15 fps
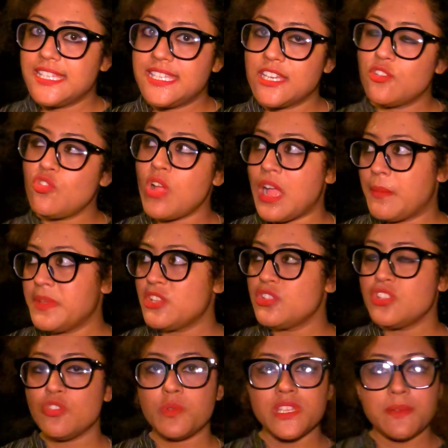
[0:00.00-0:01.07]
যেগুলো আমি
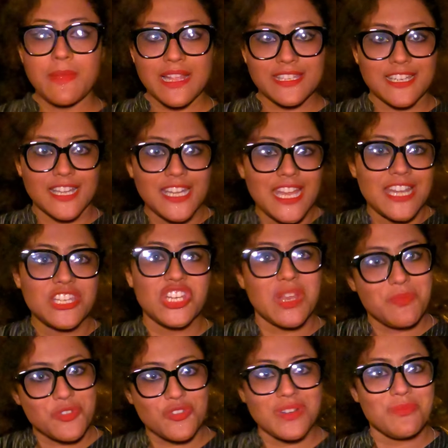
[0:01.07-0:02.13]
যদি তোমাদের মাঝখানে
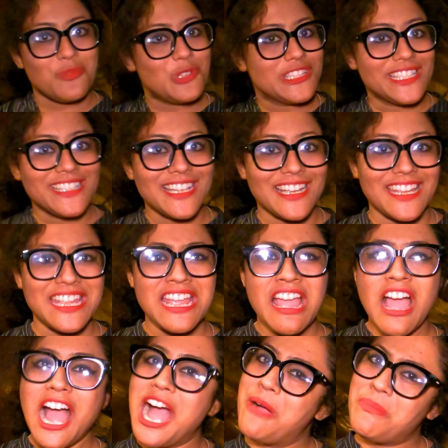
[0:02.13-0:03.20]
ইন্টারাপ্ট করে বলতে থাকি
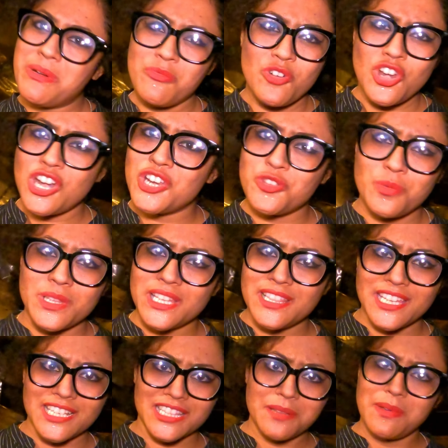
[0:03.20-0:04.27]
আমার মনে হয় না তোমাদের
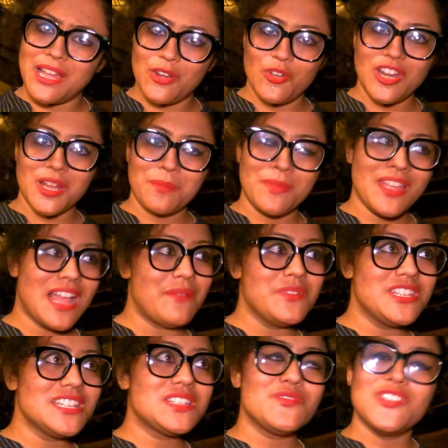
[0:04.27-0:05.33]
দেখতে ভালো লাগবে আমি
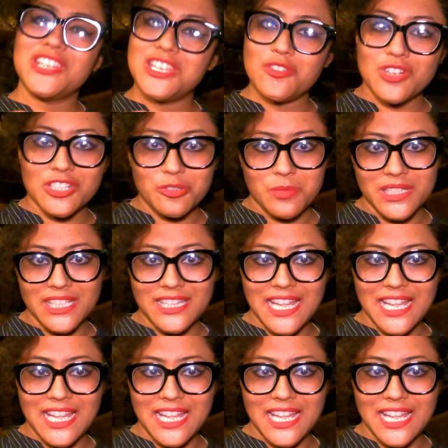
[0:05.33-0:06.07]
জাস্ট ভিডিওটা তোমাদের